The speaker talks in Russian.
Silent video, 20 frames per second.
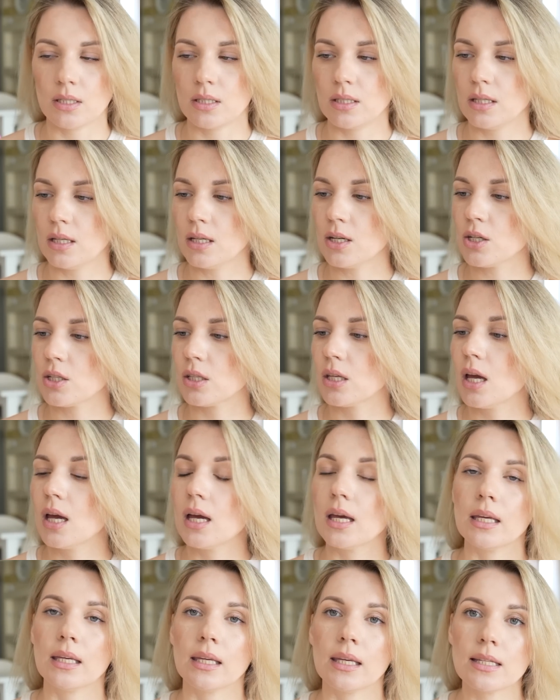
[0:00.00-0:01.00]
стержень.
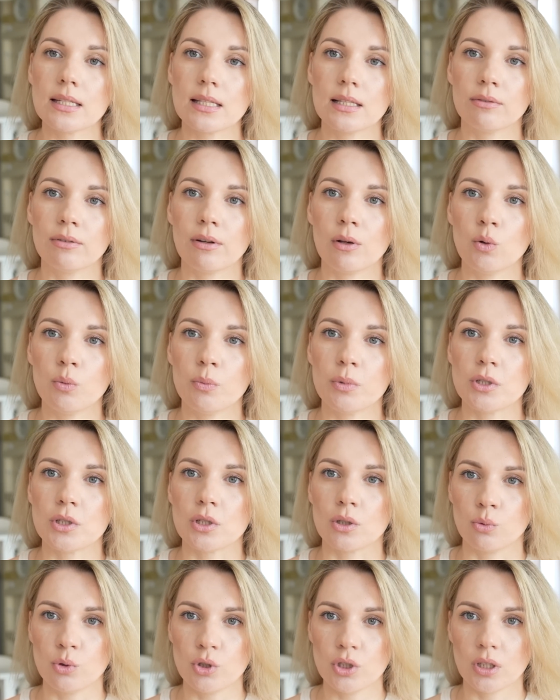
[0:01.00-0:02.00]
И если вы
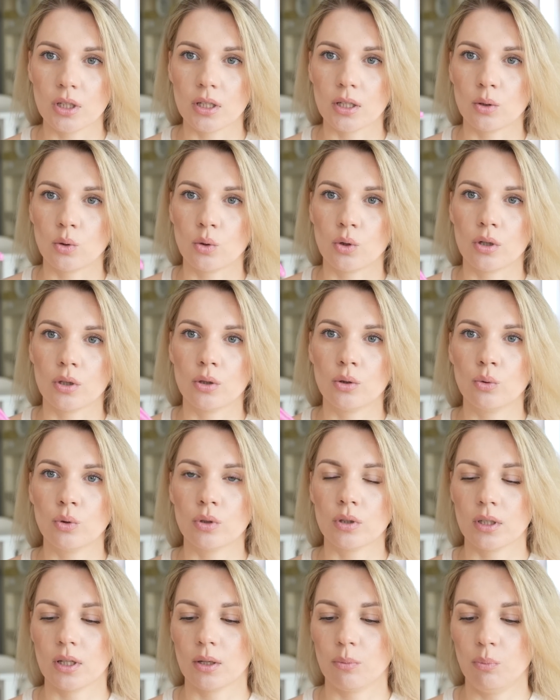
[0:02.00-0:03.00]
любите ручки, которые
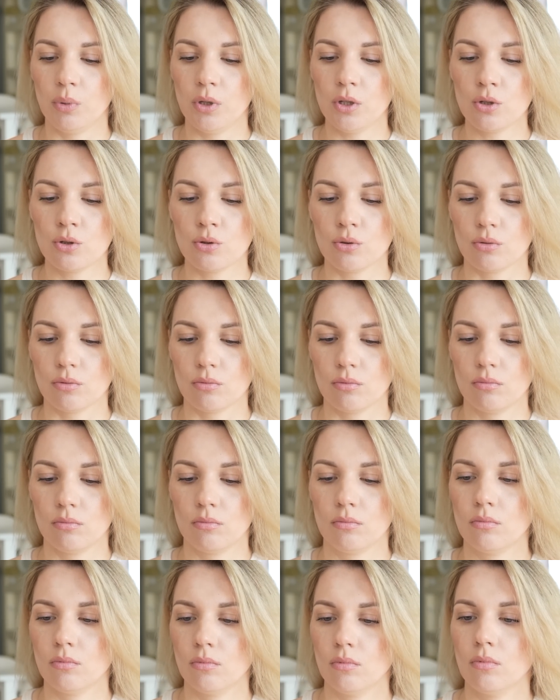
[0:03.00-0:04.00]
тонко пишут,
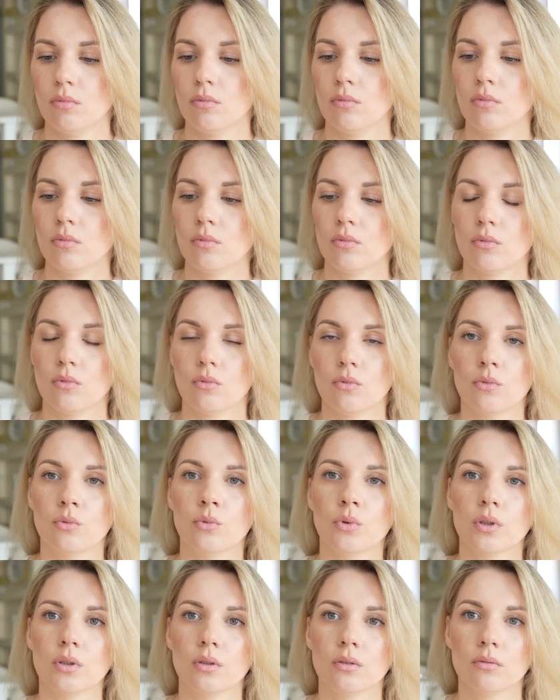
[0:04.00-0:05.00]

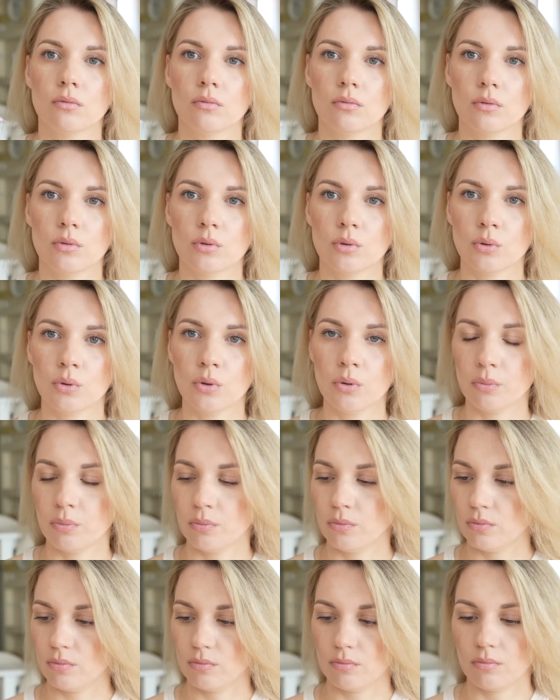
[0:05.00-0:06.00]
вот, то
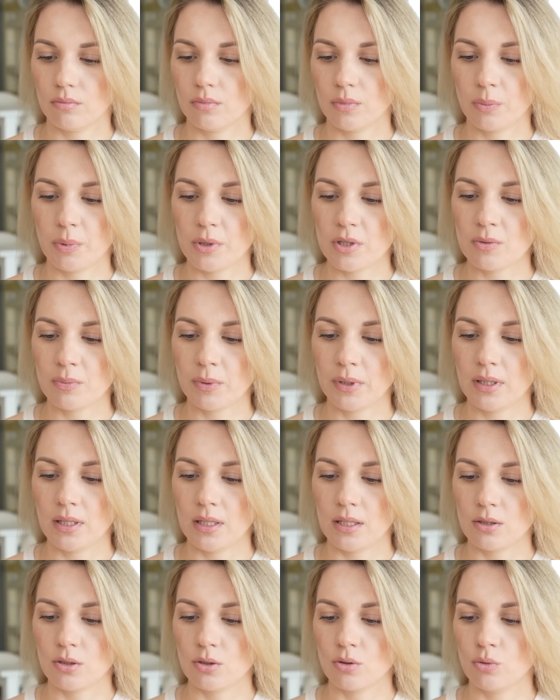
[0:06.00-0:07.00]

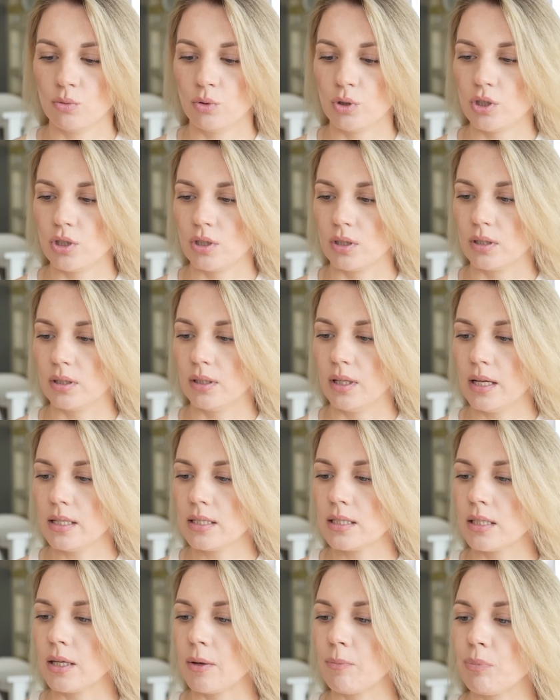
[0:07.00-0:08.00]
присмотритесь, очень
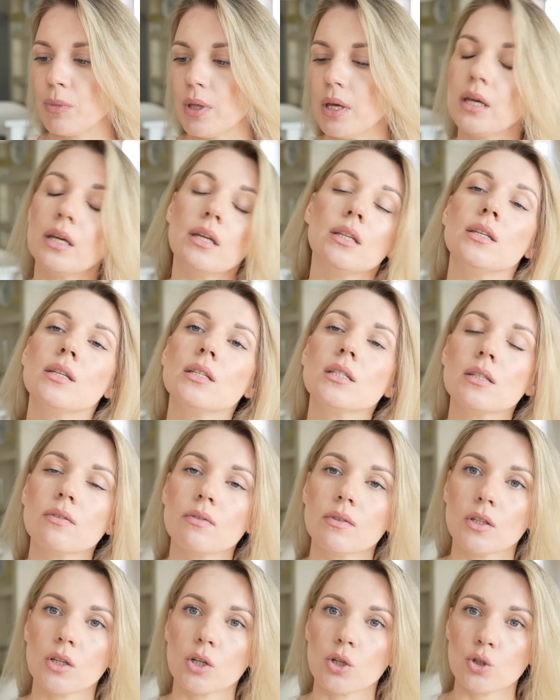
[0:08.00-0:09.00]
классные.
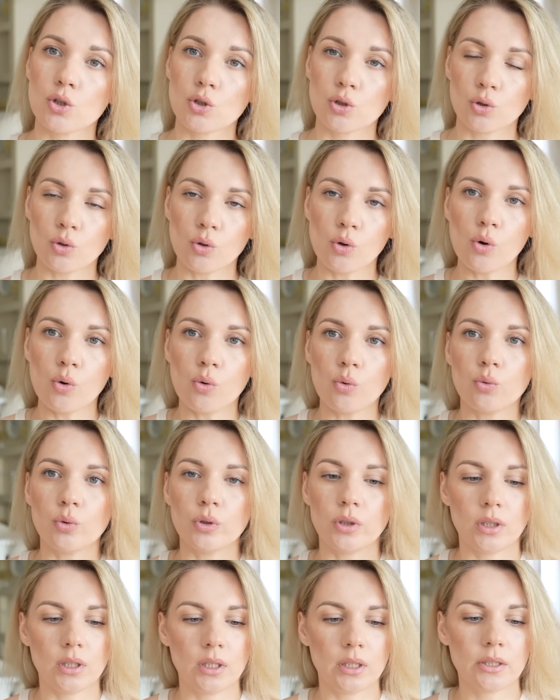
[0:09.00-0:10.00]
Единственное, что у
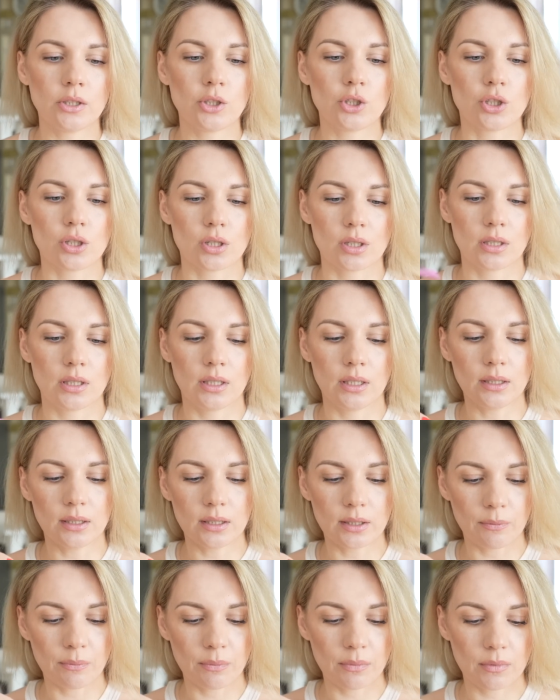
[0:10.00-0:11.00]
них
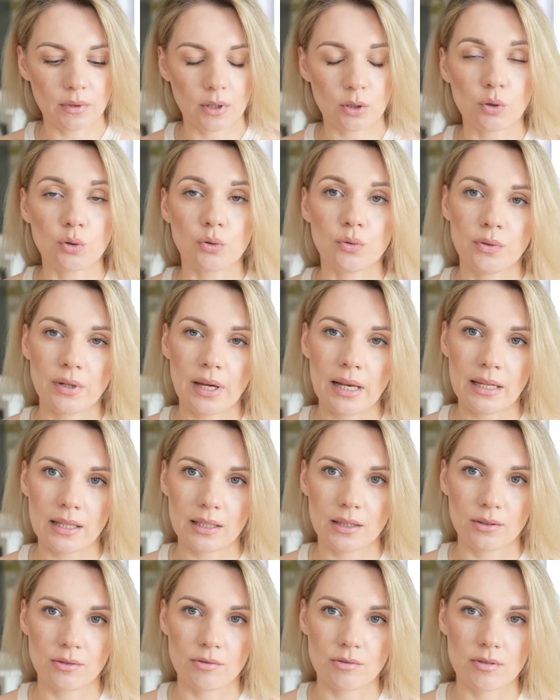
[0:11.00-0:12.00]
чернила такого
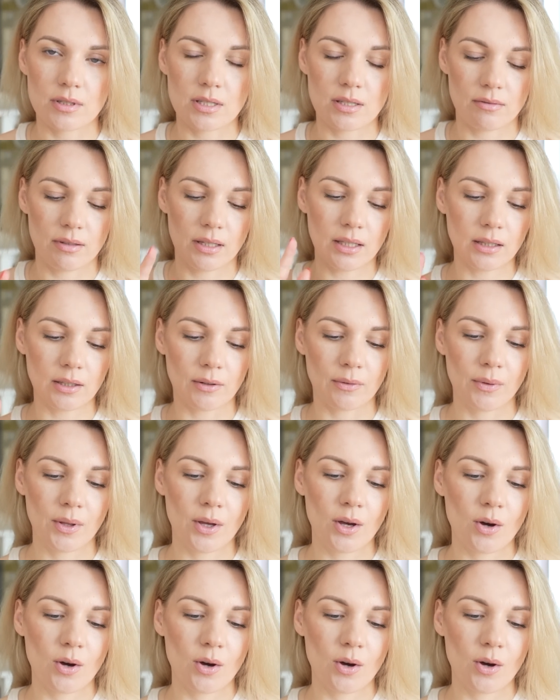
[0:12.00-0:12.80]
фиолетового цвета.